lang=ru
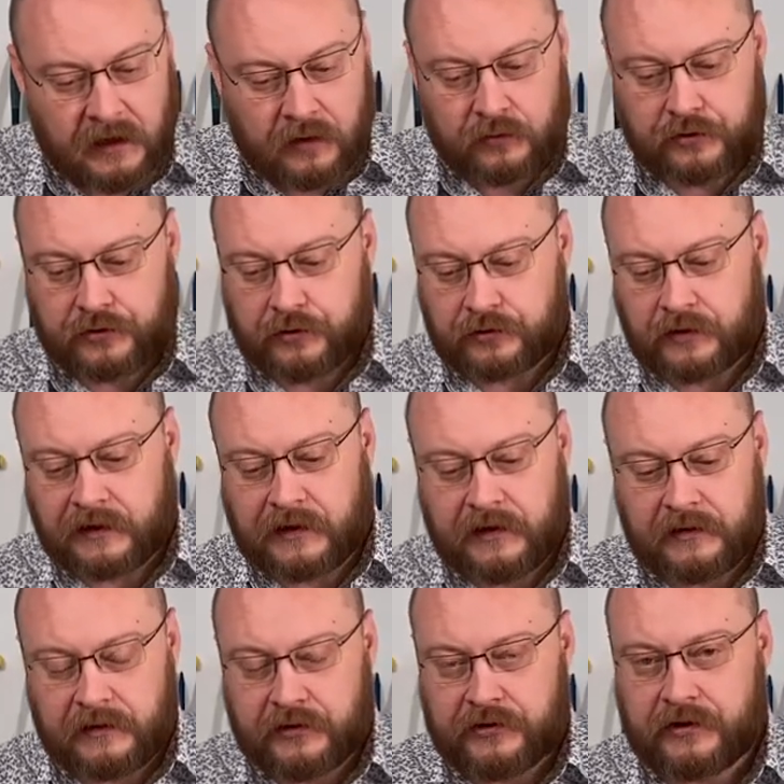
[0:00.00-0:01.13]
У щеток
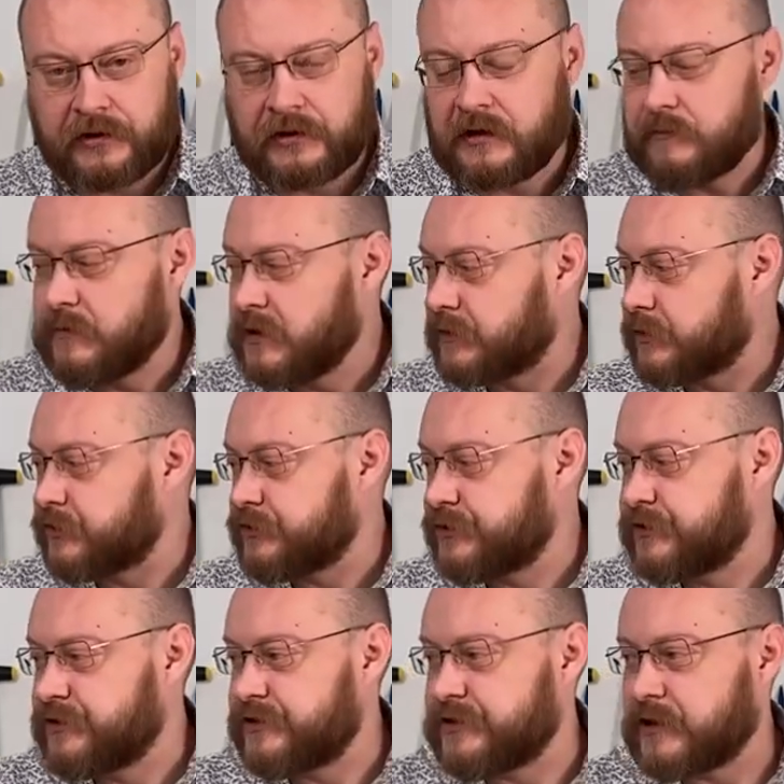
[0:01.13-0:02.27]
длинные черенки метр
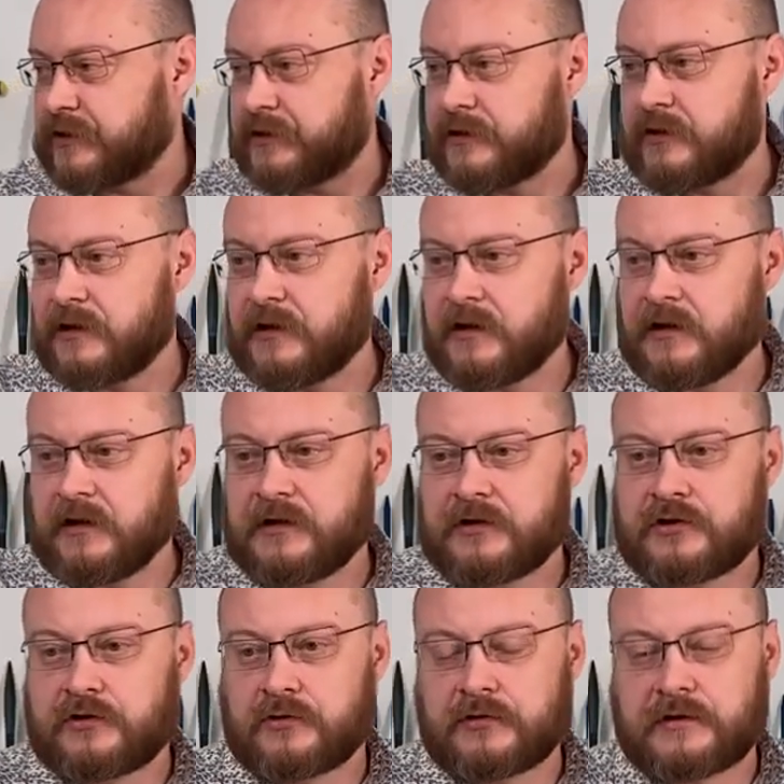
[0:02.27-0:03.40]
шестьдесят.
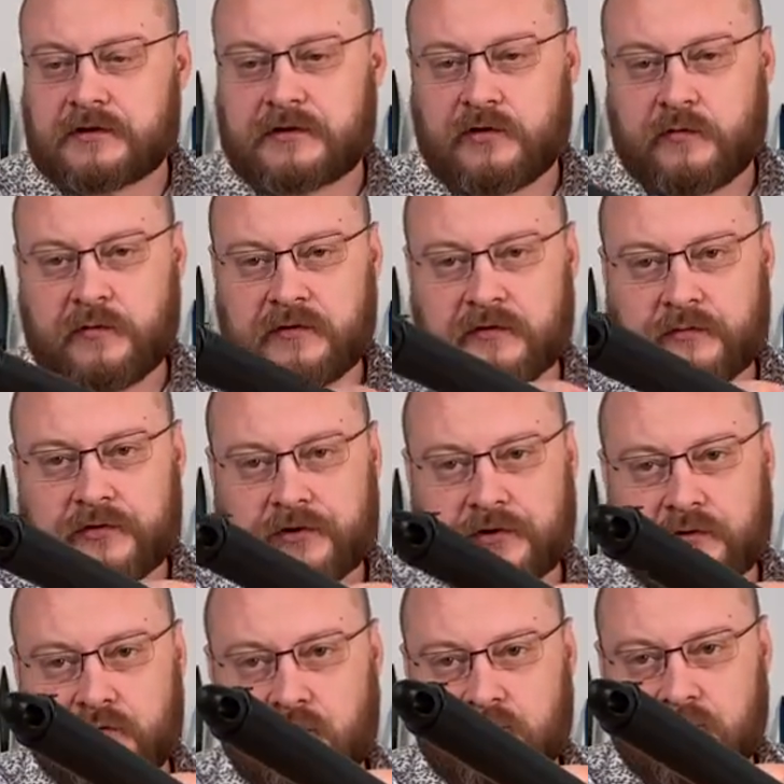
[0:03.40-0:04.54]
Щетка с алюминиевым
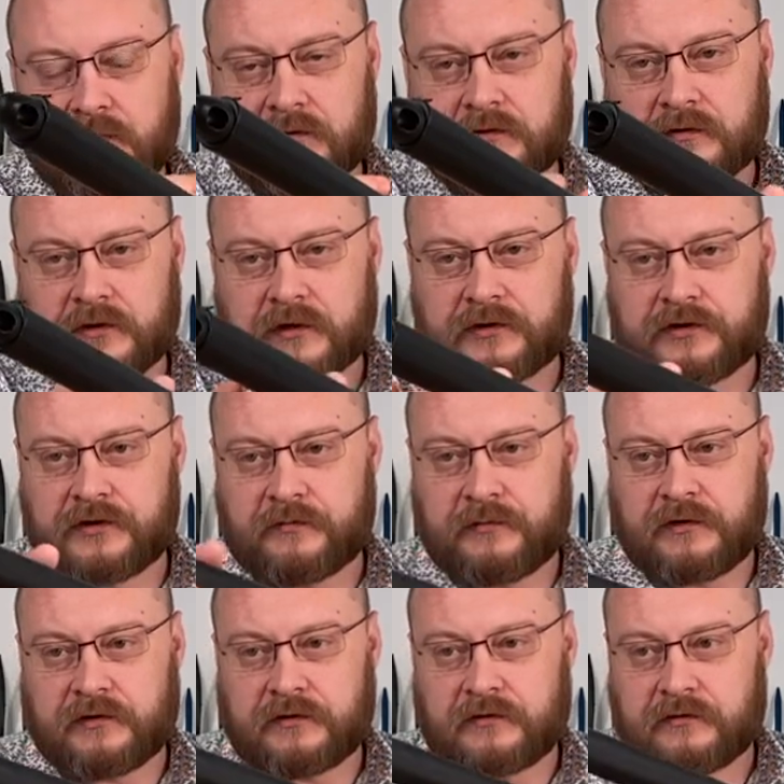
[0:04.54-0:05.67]
черенком также
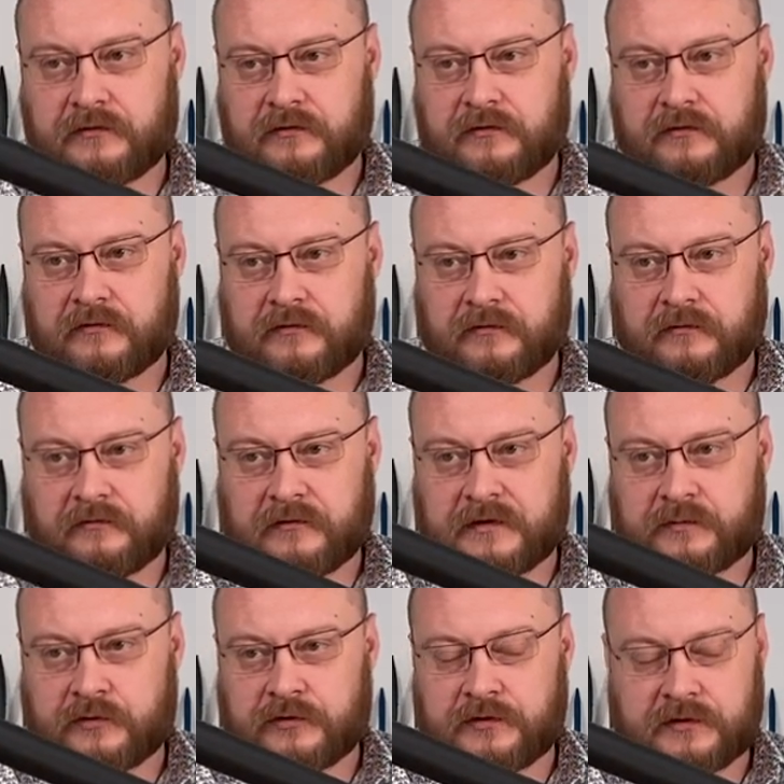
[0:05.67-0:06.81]
имеет
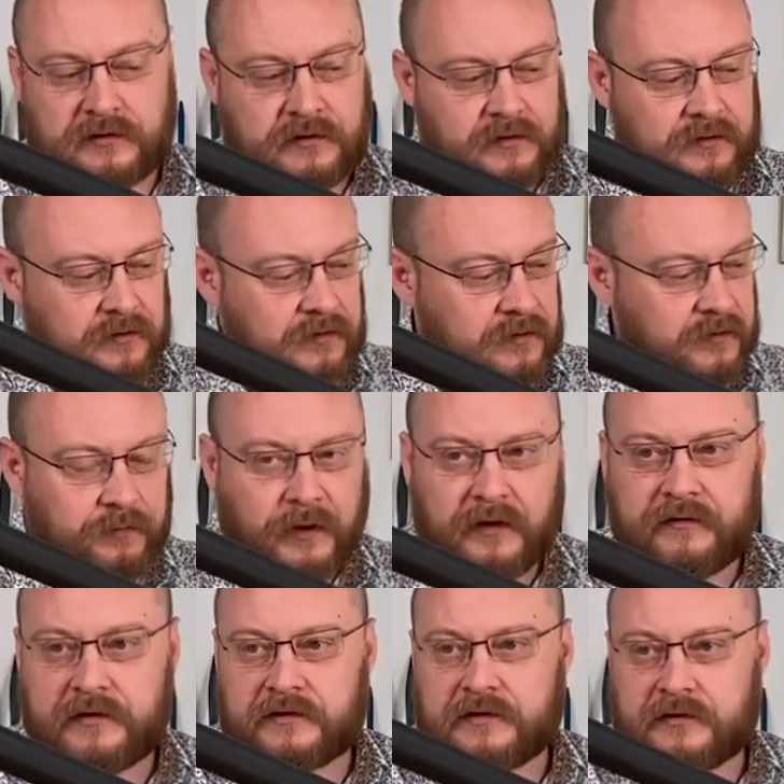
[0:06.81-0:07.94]
возможность
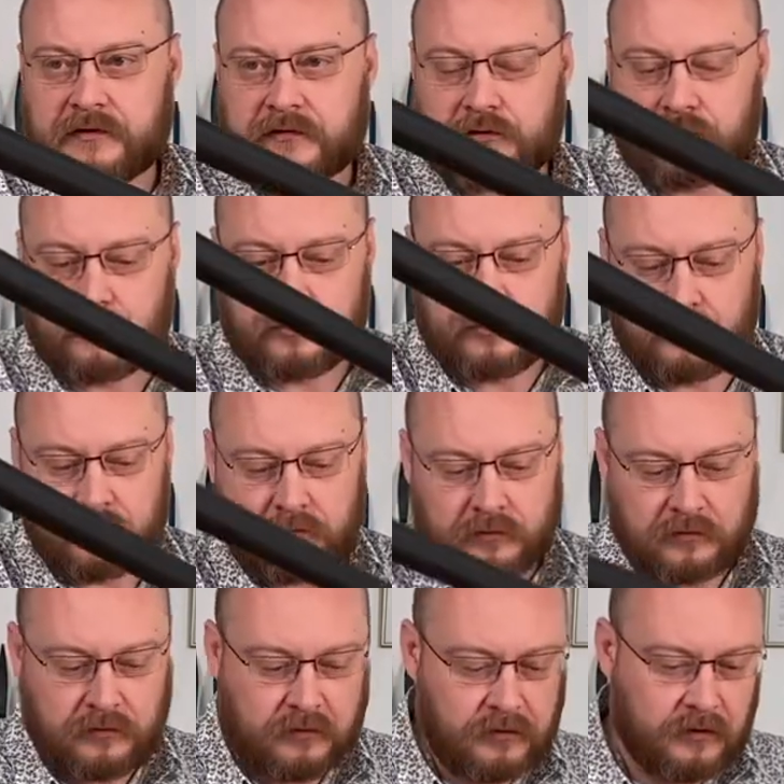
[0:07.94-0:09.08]
повесить щетку
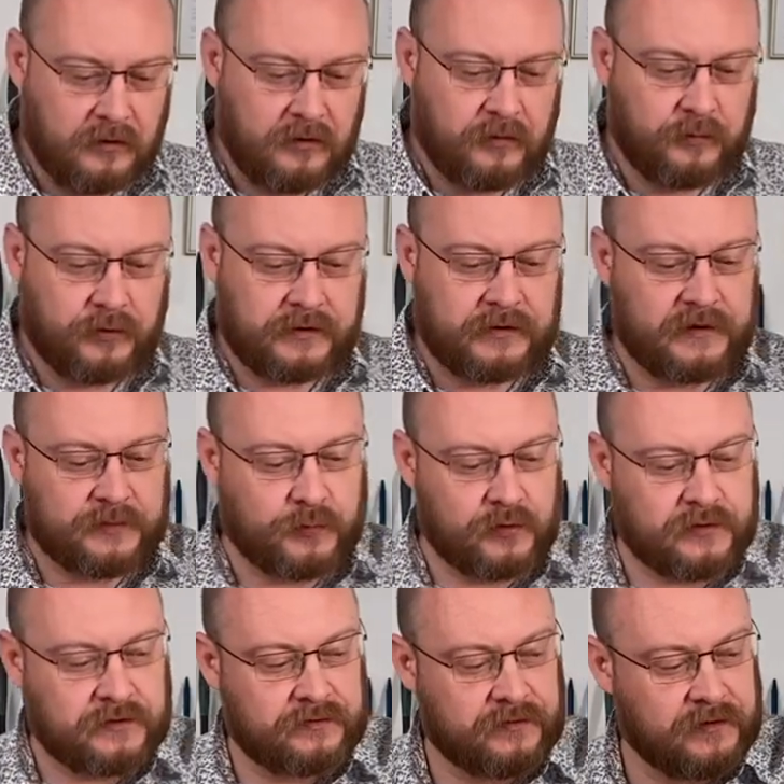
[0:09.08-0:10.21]
после
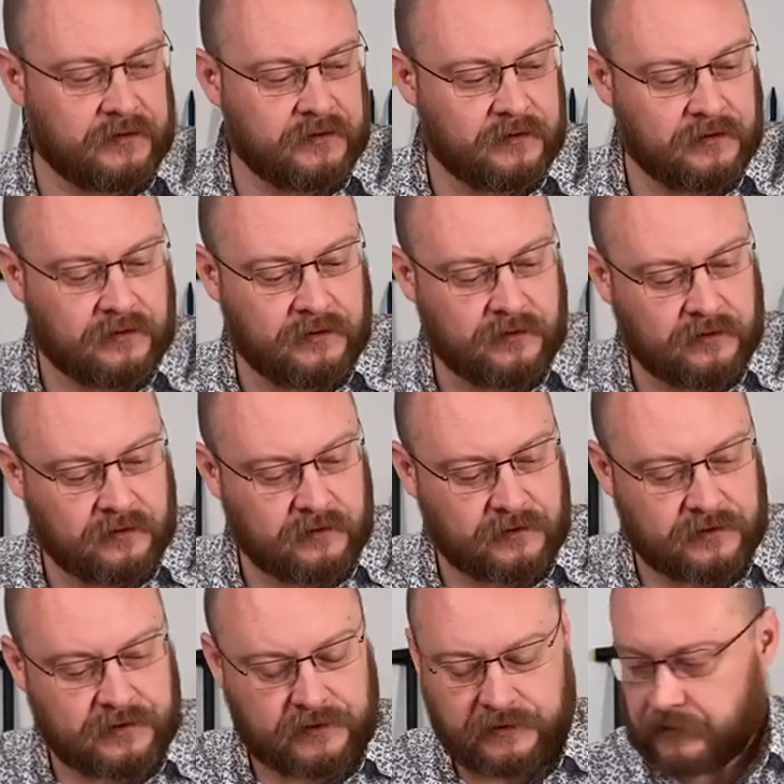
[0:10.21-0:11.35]
использования
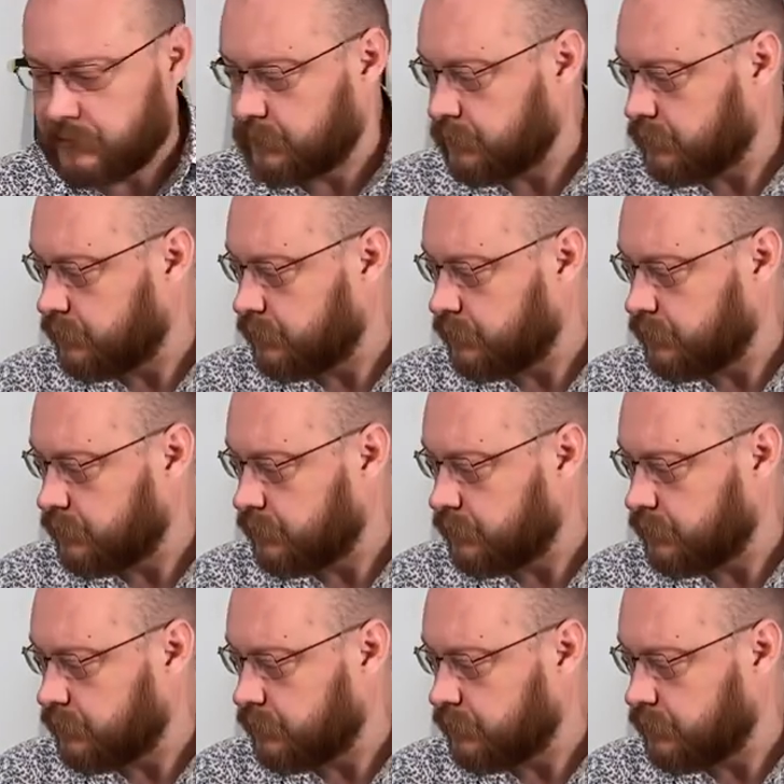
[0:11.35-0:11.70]
где-то,